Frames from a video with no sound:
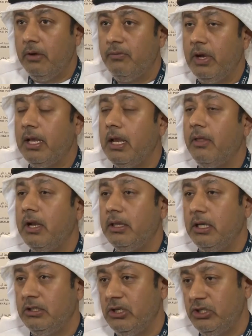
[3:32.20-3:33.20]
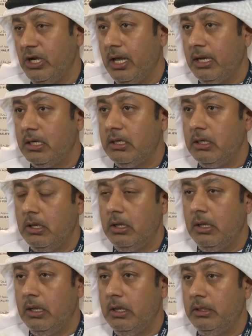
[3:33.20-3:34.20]
في خلال 13 شهر
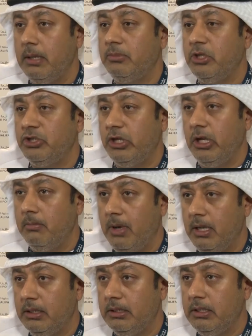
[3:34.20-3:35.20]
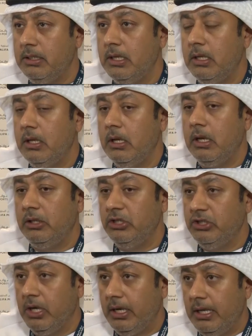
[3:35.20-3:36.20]
آه، تم تشغيل المحطة آه،
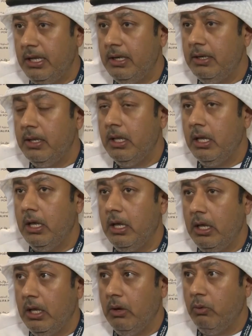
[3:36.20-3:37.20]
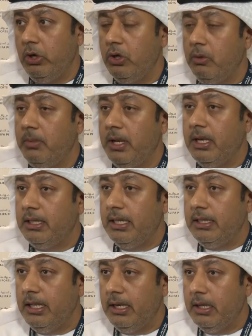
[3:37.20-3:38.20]
تجاريا آه، واليوم احنا
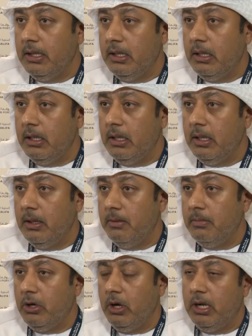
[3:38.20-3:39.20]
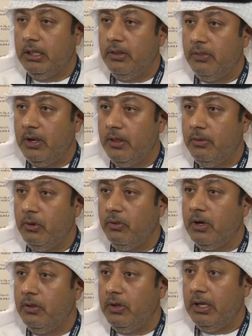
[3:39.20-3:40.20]
تعدينا ما يعادل
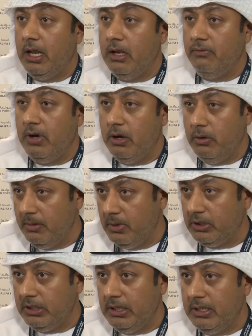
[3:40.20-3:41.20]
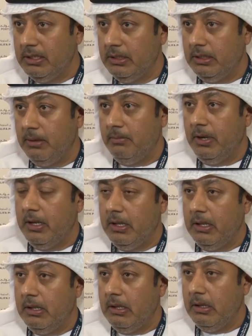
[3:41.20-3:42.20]
330 ألف حاوية نمطية
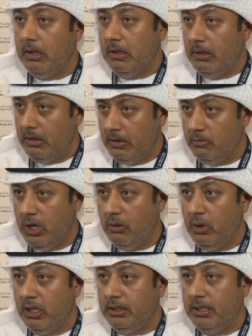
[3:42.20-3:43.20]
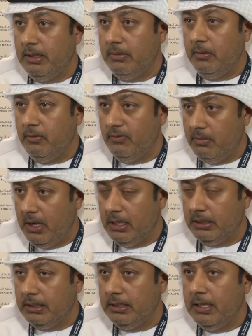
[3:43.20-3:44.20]
تمينا مناولتها في
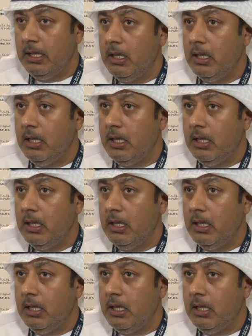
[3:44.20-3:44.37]
المحطة